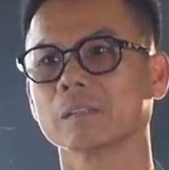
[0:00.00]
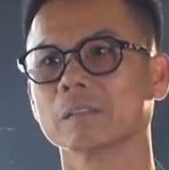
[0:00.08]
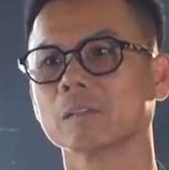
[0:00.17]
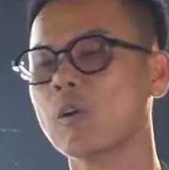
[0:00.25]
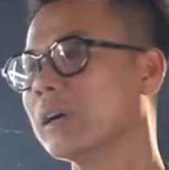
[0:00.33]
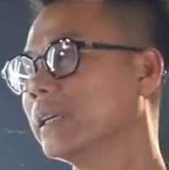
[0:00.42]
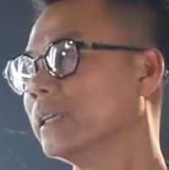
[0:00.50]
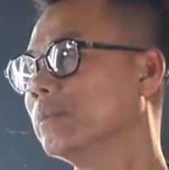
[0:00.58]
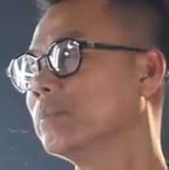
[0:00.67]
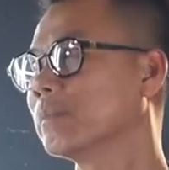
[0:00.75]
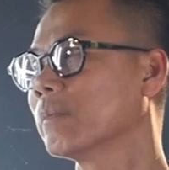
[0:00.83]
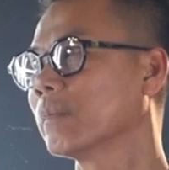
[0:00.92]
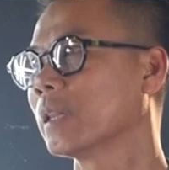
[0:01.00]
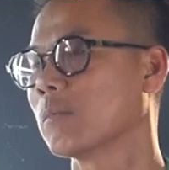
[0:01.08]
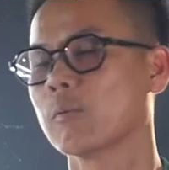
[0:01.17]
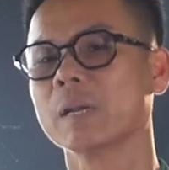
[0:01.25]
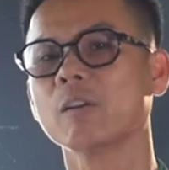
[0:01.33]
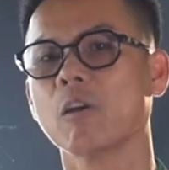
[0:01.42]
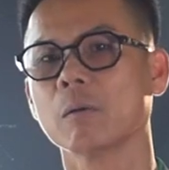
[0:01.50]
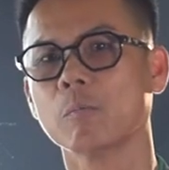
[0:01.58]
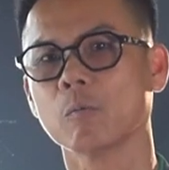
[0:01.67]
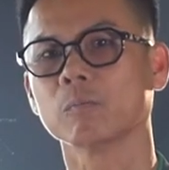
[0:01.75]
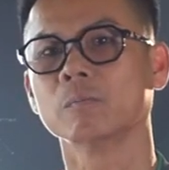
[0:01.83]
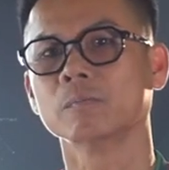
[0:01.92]
thoát hiểm một cách ngọn
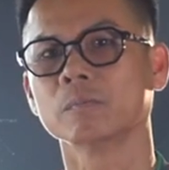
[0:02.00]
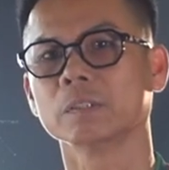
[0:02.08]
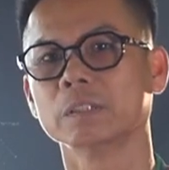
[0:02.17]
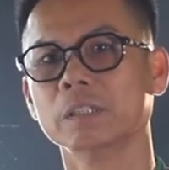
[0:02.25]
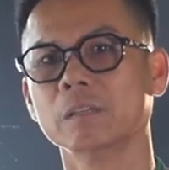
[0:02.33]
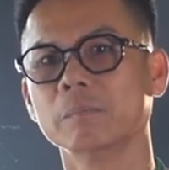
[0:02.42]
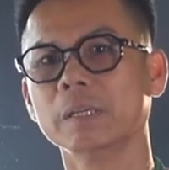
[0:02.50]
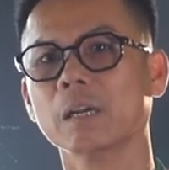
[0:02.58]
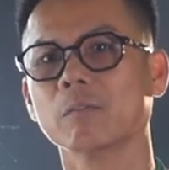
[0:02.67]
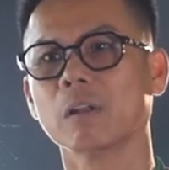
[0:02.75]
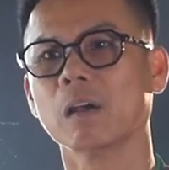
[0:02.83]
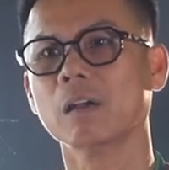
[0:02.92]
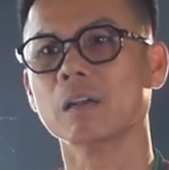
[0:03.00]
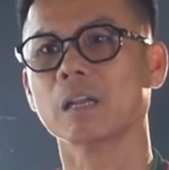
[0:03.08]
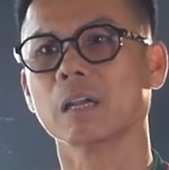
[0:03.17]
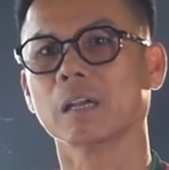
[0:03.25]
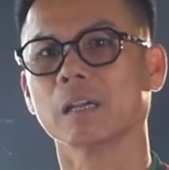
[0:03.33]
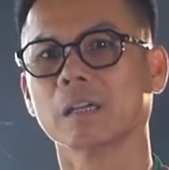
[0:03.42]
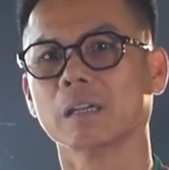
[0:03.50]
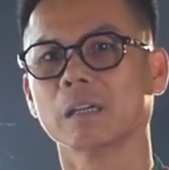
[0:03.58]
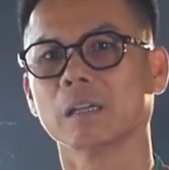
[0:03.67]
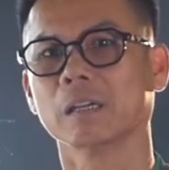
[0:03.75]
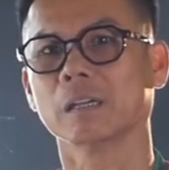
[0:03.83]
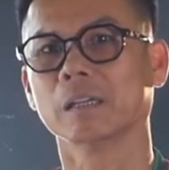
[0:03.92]
mục, nhưng biết đâu đó là
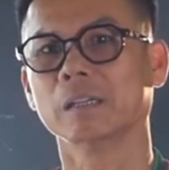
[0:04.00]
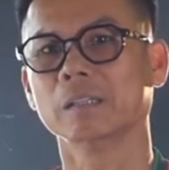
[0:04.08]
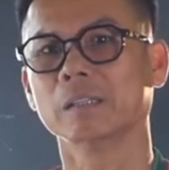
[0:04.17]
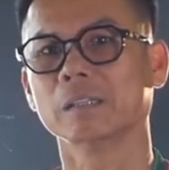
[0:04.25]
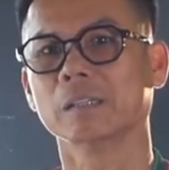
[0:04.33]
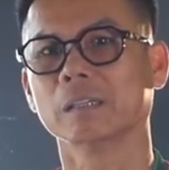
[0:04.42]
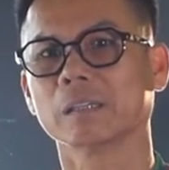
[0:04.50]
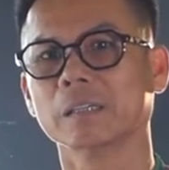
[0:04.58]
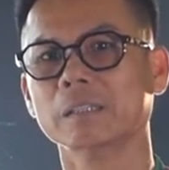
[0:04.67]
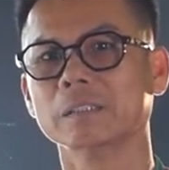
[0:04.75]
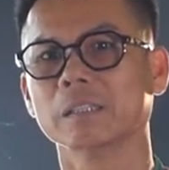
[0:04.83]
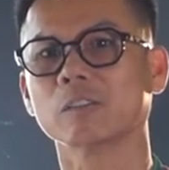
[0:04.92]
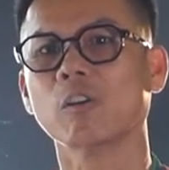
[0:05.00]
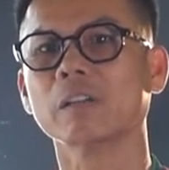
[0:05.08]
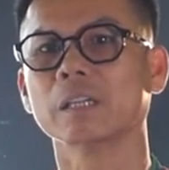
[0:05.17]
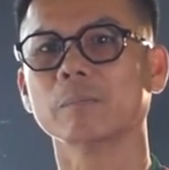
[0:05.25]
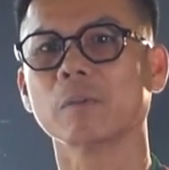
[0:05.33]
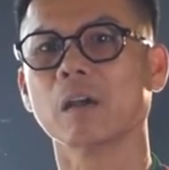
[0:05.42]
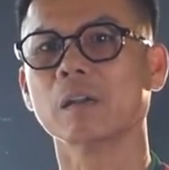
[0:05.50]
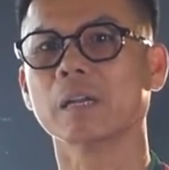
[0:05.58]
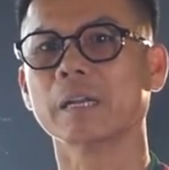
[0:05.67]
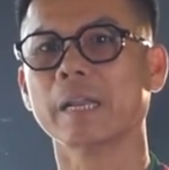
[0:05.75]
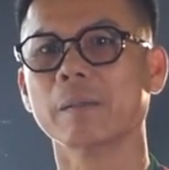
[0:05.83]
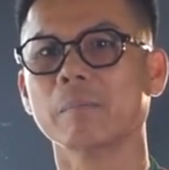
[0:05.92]
uh, cái sự thoát hiểm đó
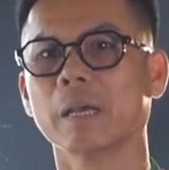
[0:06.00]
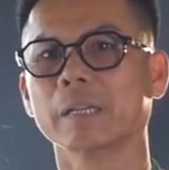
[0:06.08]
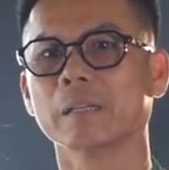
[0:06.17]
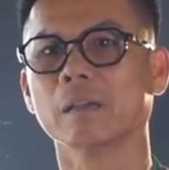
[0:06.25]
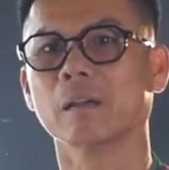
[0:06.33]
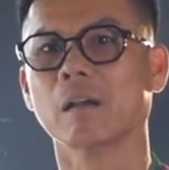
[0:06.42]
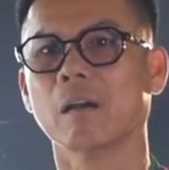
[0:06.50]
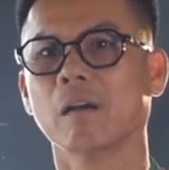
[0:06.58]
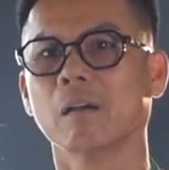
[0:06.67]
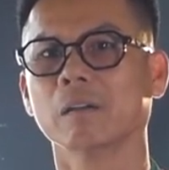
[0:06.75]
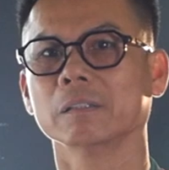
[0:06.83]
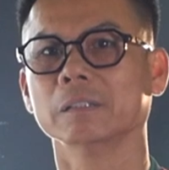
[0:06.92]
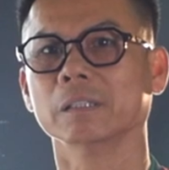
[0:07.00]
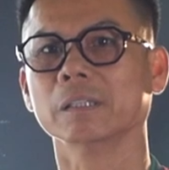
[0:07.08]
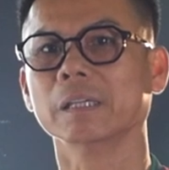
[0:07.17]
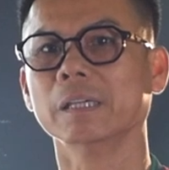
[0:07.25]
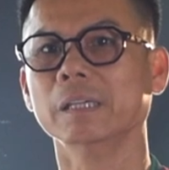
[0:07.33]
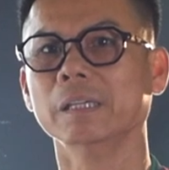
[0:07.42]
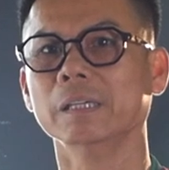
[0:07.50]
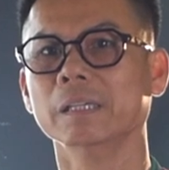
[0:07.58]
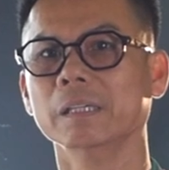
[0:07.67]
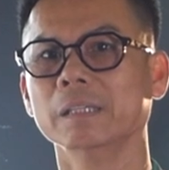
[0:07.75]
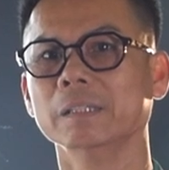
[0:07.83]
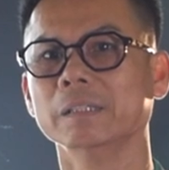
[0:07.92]
đã đem lại cho họ những cái
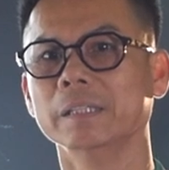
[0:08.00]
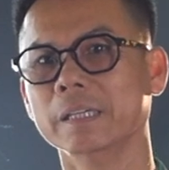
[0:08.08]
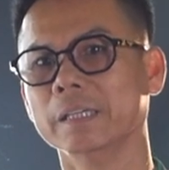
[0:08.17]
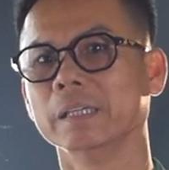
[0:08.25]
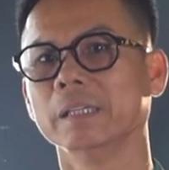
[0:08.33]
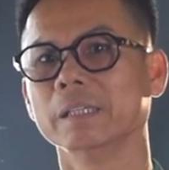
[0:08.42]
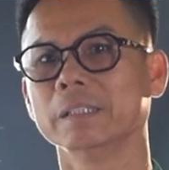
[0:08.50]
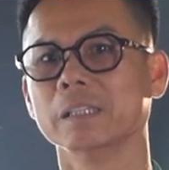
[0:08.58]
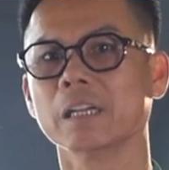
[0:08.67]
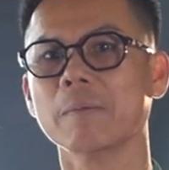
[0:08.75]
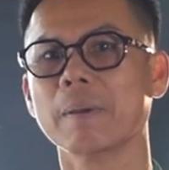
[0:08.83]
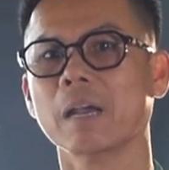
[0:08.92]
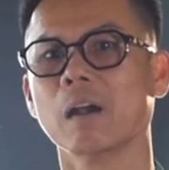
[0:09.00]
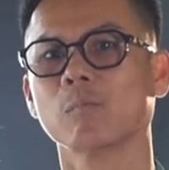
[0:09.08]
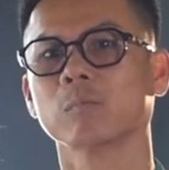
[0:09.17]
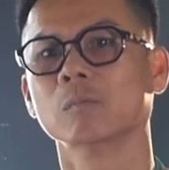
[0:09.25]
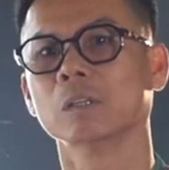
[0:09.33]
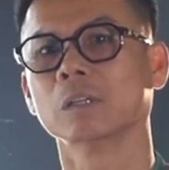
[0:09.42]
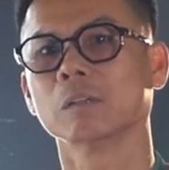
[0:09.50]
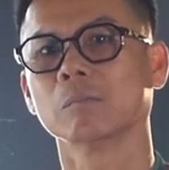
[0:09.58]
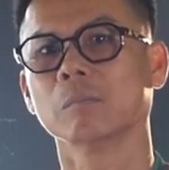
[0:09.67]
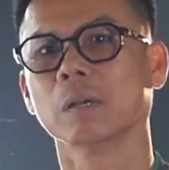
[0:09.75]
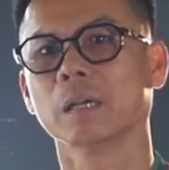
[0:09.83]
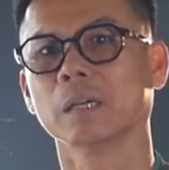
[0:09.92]
nhìn, những cái bài học,
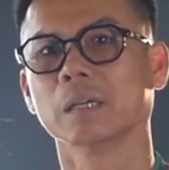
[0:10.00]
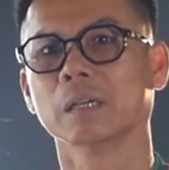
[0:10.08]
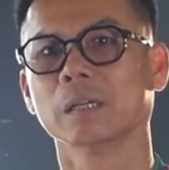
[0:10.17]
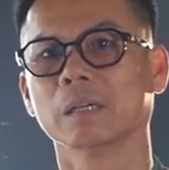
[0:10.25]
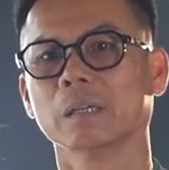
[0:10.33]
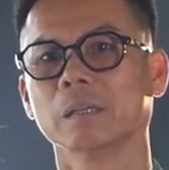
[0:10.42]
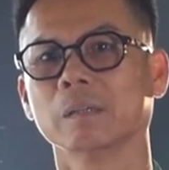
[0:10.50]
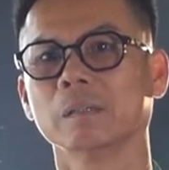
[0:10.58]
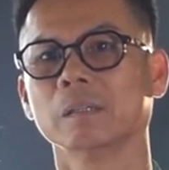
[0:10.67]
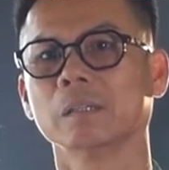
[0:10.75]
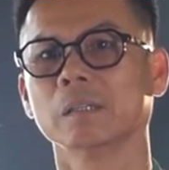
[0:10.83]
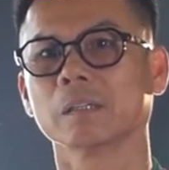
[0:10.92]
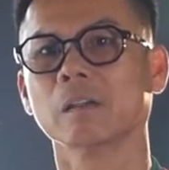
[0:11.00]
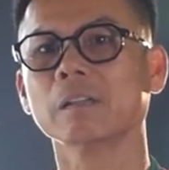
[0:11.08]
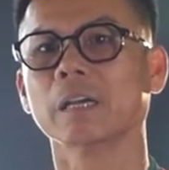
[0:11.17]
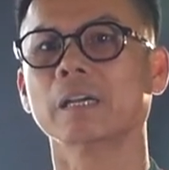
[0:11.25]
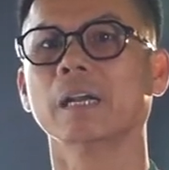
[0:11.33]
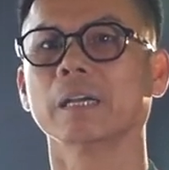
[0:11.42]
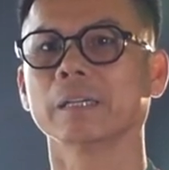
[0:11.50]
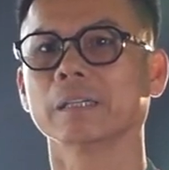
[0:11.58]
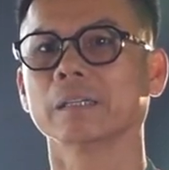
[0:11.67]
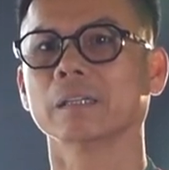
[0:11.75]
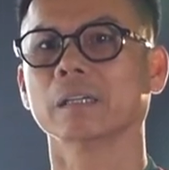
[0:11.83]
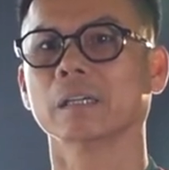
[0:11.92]
và có thể rằng
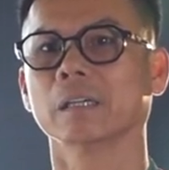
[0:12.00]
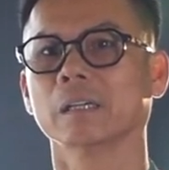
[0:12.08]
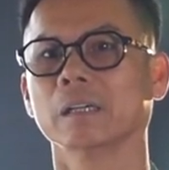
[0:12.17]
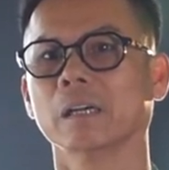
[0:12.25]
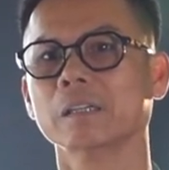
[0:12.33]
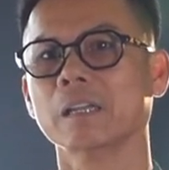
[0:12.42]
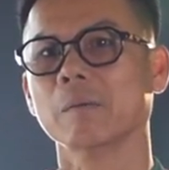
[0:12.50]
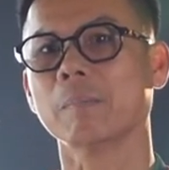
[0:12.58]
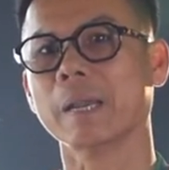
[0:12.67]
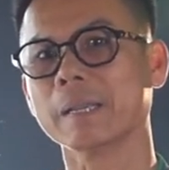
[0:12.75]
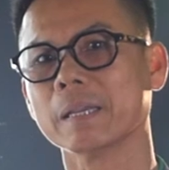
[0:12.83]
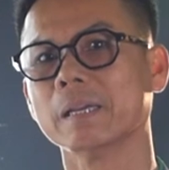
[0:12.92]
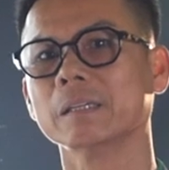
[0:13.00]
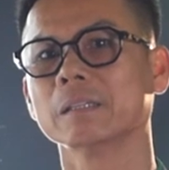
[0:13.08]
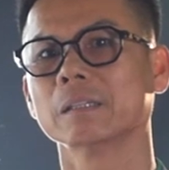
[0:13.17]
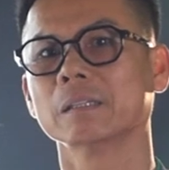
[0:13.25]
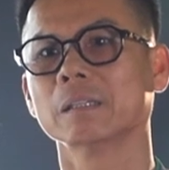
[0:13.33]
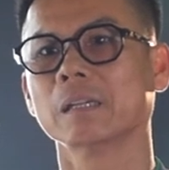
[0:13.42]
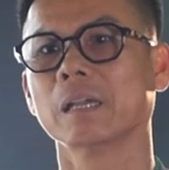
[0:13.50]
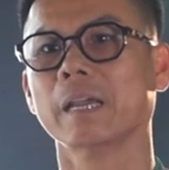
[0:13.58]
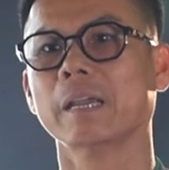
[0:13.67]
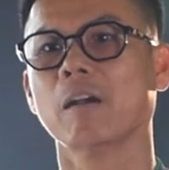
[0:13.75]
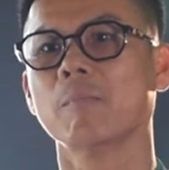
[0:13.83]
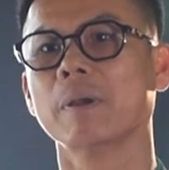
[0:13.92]
à, ở trận bán kết
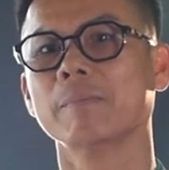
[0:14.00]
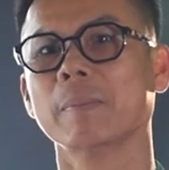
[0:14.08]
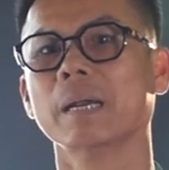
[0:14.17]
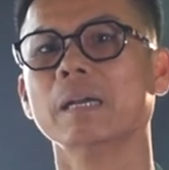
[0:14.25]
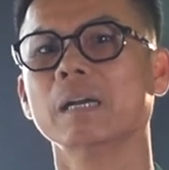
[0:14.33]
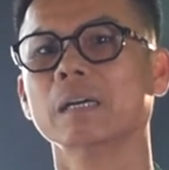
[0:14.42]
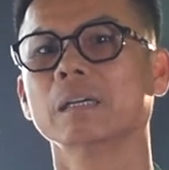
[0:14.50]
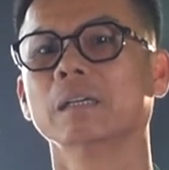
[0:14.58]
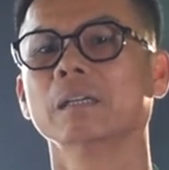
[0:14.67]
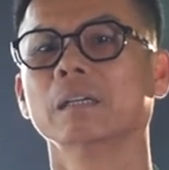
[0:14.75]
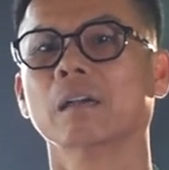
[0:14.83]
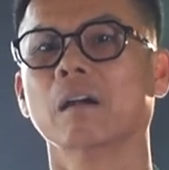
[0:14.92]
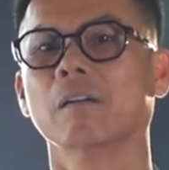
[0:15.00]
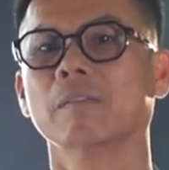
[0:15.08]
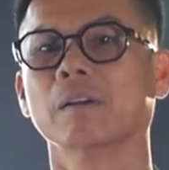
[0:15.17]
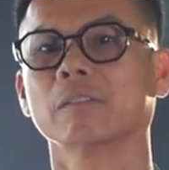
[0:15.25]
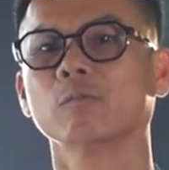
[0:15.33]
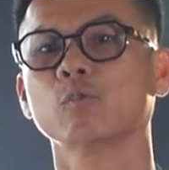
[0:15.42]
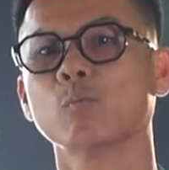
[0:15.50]
hay họ may mắn hơn, họ vào chung chung